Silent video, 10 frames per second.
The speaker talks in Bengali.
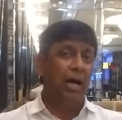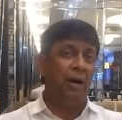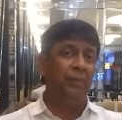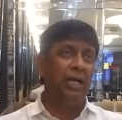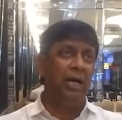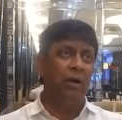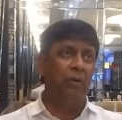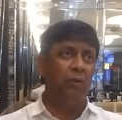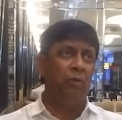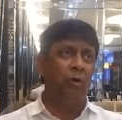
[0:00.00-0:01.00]
আমি
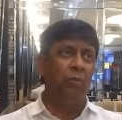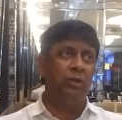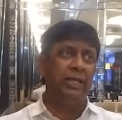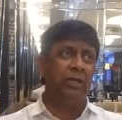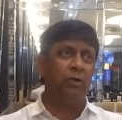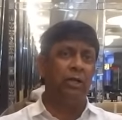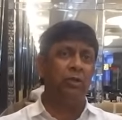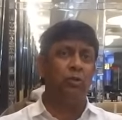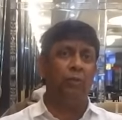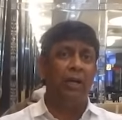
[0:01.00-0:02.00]
ওর মধ্যে একটুখানি
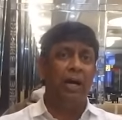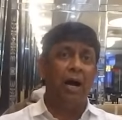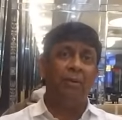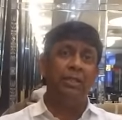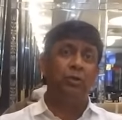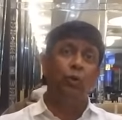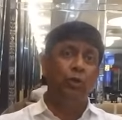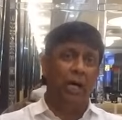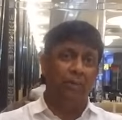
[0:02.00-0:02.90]
আমাদের টুলুদা